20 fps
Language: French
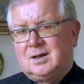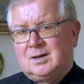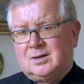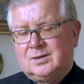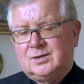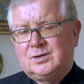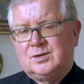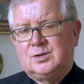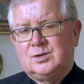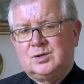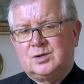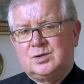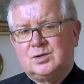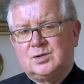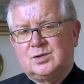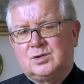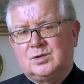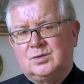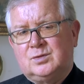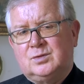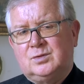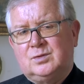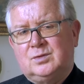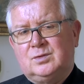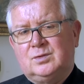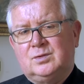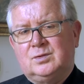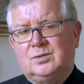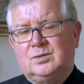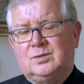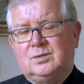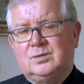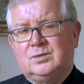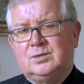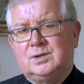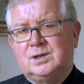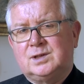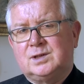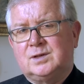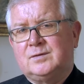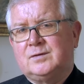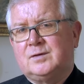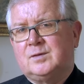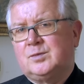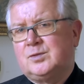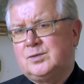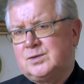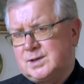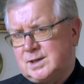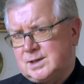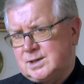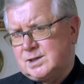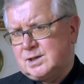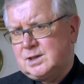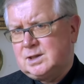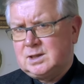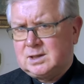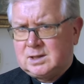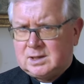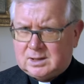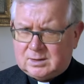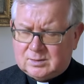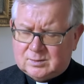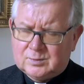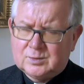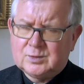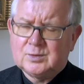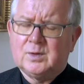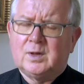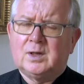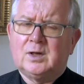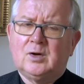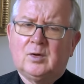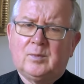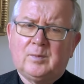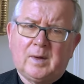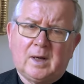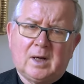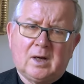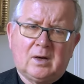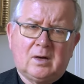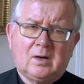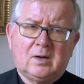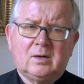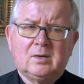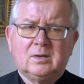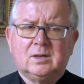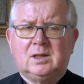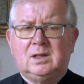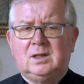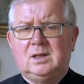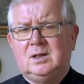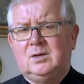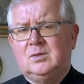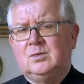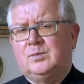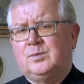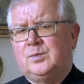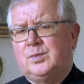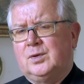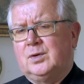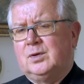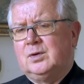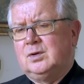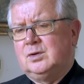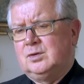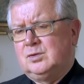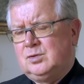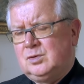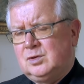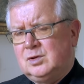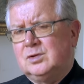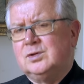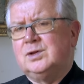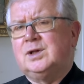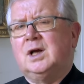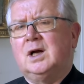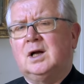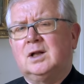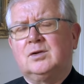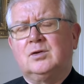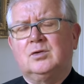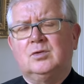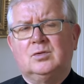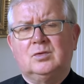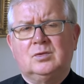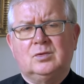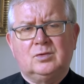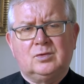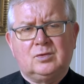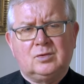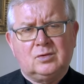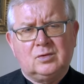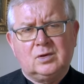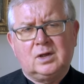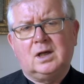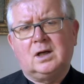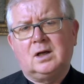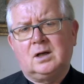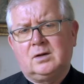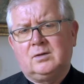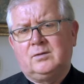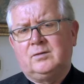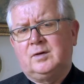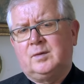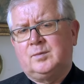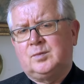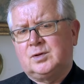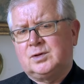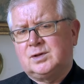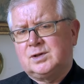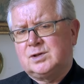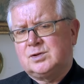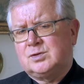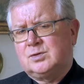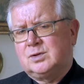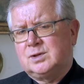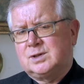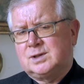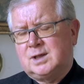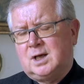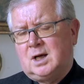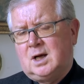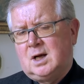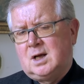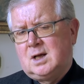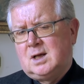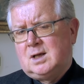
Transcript: Quand ce sont des enfants plus âgés qui ont besoin de leurs parents, qui ont peur du qu'en dira-t-on, du regard qu'on va porter sur eux, etc.,